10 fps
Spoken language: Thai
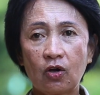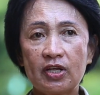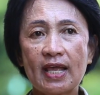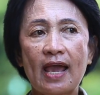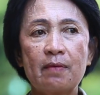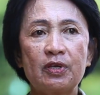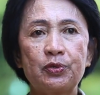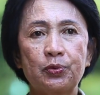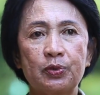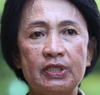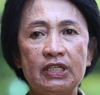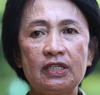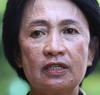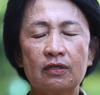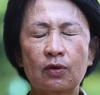ก็ย้ายมาอยู่ที่
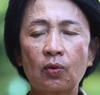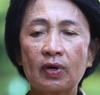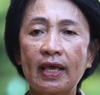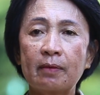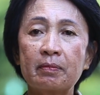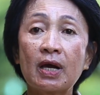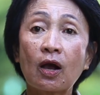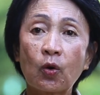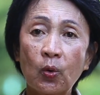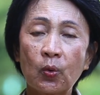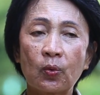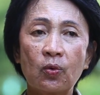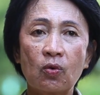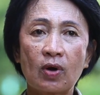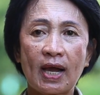โรงเรียนเมืองคง
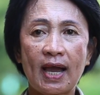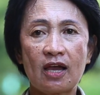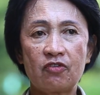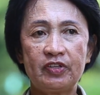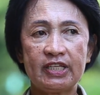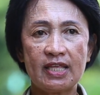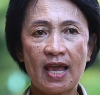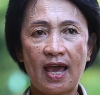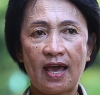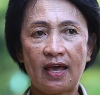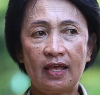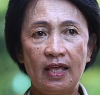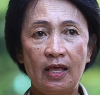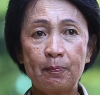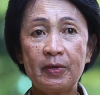คงคาวิทยา
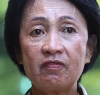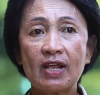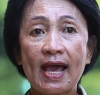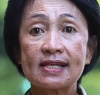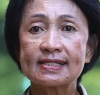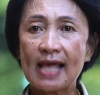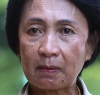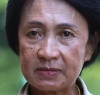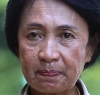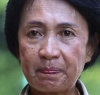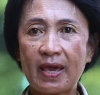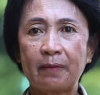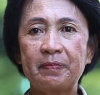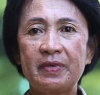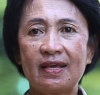เป็นเวลา
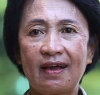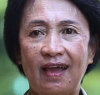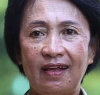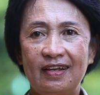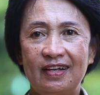38 ปีค่ะ